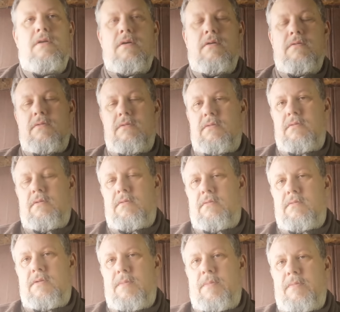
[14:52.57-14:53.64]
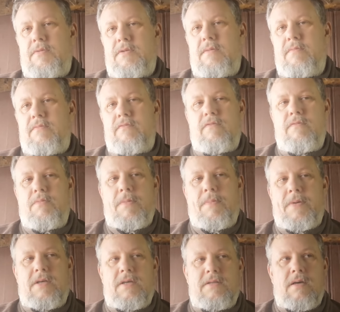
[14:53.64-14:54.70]
Non, non, c'est pas possible. Vous
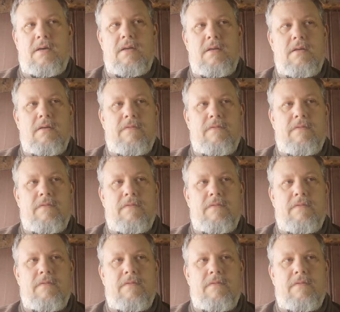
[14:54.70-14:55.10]
pouvez pas dire ça.